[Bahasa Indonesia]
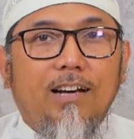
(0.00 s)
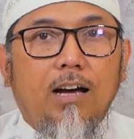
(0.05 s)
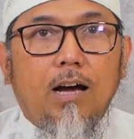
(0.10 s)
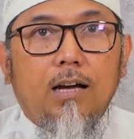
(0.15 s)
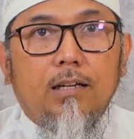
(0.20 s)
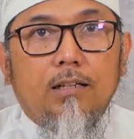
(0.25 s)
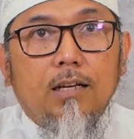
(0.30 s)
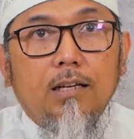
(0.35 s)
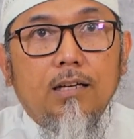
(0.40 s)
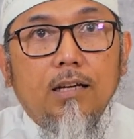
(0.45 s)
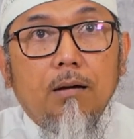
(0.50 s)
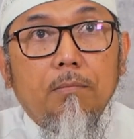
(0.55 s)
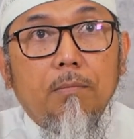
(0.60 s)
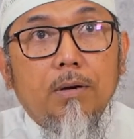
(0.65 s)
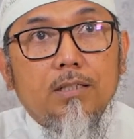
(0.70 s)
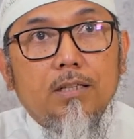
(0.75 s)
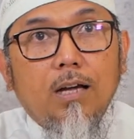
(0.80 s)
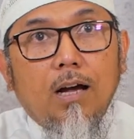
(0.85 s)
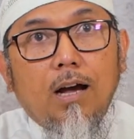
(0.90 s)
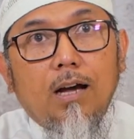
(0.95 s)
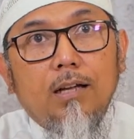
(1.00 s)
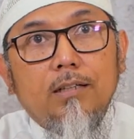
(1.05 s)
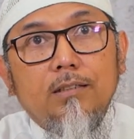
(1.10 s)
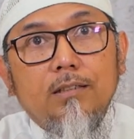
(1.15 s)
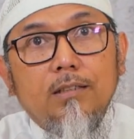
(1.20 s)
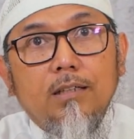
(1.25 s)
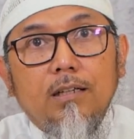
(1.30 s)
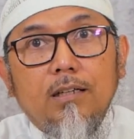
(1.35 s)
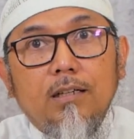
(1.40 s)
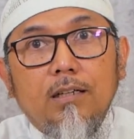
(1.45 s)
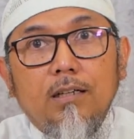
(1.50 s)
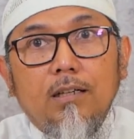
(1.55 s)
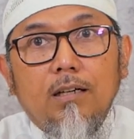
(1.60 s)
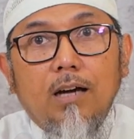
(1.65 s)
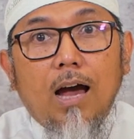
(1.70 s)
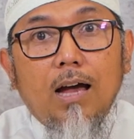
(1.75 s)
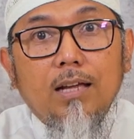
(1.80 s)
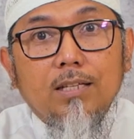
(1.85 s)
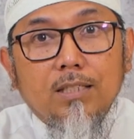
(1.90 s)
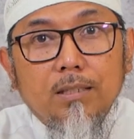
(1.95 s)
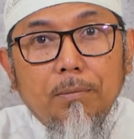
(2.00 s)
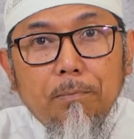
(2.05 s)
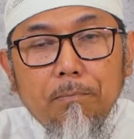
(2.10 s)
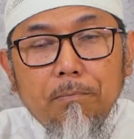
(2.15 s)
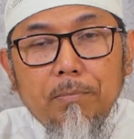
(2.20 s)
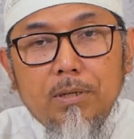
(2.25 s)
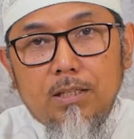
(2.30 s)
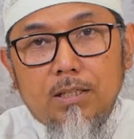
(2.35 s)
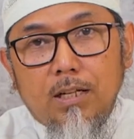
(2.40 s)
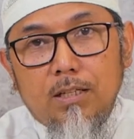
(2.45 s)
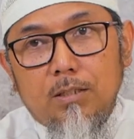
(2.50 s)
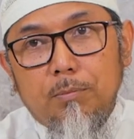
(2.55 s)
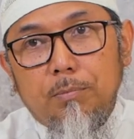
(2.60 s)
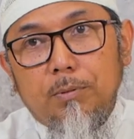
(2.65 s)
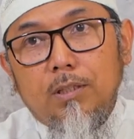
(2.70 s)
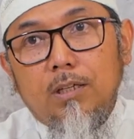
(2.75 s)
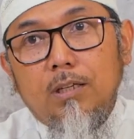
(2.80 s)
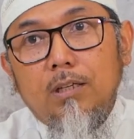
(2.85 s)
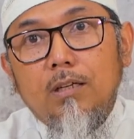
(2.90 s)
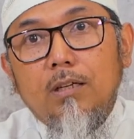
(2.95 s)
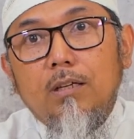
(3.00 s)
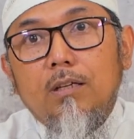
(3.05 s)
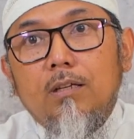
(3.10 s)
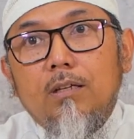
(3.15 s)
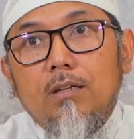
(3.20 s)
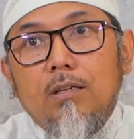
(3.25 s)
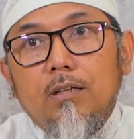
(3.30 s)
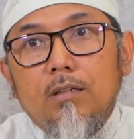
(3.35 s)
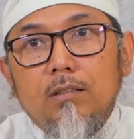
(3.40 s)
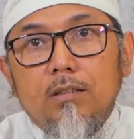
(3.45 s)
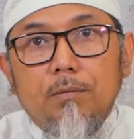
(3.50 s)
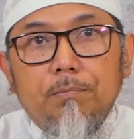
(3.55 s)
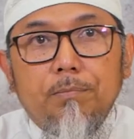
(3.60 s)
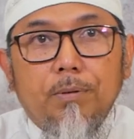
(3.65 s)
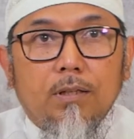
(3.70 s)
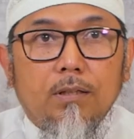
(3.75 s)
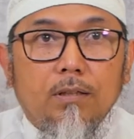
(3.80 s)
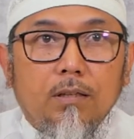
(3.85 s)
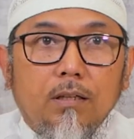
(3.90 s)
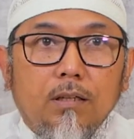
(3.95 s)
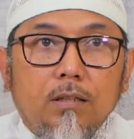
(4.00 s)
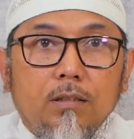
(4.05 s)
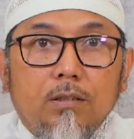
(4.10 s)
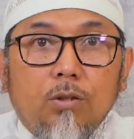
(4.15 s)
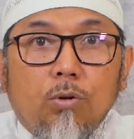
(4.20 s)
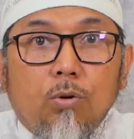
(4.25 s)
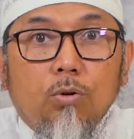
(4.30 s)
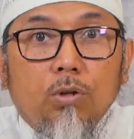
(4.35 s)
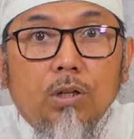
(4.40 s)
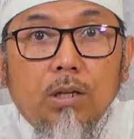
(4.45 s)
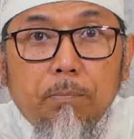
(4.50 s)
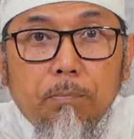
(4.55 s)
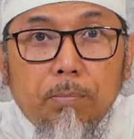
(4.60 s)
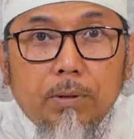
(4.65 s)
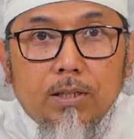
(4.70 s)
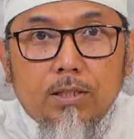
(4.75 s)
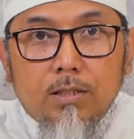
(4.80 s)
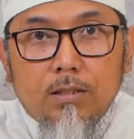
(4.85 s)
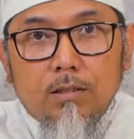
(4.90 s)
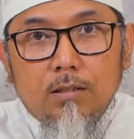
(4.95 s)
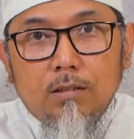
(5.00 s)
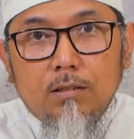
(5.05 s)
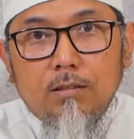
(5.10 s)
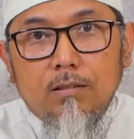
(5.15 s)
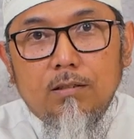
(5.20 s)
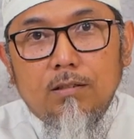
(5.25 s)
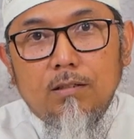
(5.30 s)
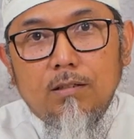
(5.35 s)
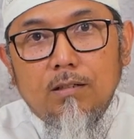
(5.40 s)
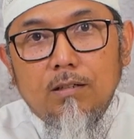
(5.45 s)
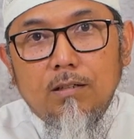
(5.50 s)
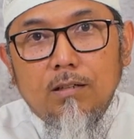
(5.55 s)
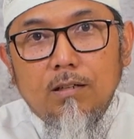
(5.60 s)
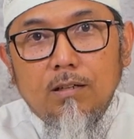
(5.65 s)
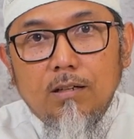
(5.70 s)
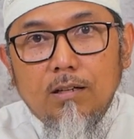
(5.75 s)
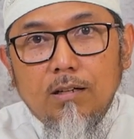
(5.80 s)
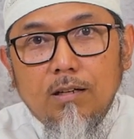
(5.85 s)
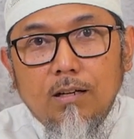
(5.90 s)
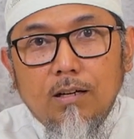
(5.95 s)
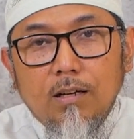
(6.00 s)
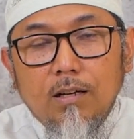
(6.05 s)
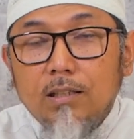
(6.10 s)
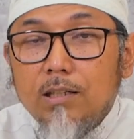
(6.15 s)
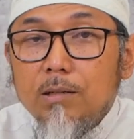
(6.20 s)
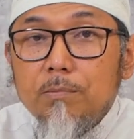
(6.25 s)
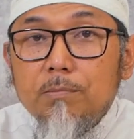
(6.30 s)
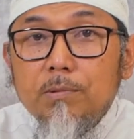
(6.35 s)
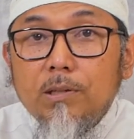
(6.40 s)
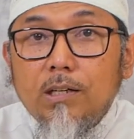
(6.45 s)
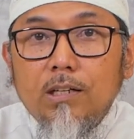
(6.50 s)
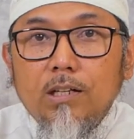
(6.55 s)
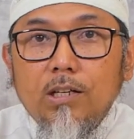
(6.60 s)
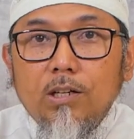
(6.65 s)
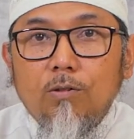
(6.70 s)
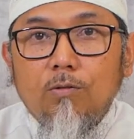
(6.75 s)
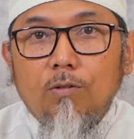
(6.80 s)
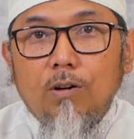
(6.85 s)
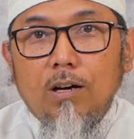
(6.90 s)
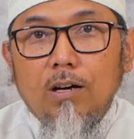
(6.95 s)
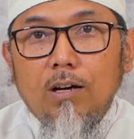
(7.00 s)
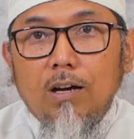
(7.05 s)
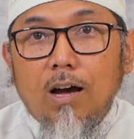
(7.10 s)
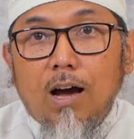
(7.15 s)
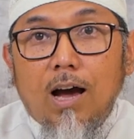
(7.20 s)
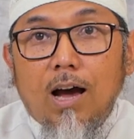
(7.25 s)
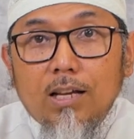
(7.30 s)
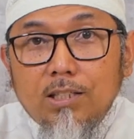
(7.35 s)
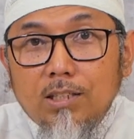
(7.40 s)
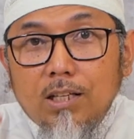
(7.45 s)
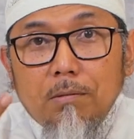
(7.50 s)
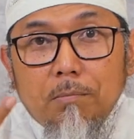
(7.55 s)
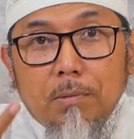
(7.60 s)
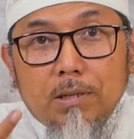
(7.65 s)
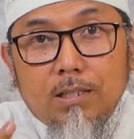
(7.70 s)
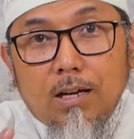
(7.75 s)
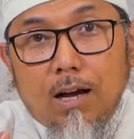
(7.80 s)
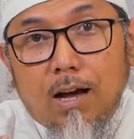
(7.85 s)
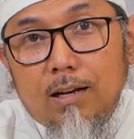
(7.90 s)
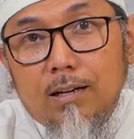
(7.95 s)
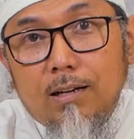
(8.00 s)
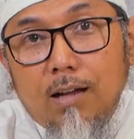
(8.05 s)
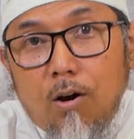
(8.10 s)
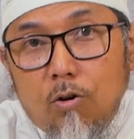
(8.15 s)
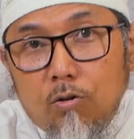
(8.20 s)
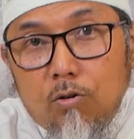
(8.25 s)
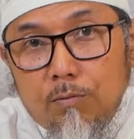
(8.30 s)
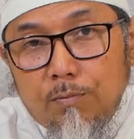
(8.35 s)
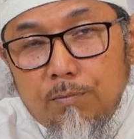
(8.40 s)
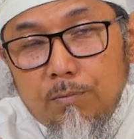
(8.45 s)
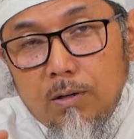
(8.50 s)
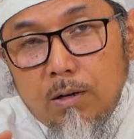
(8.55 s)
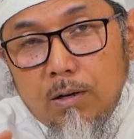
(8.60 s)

Ada yang masakannya asam misalnya seperti seperti jeruk nipis. Demikian ikhwah, hasil masakan daun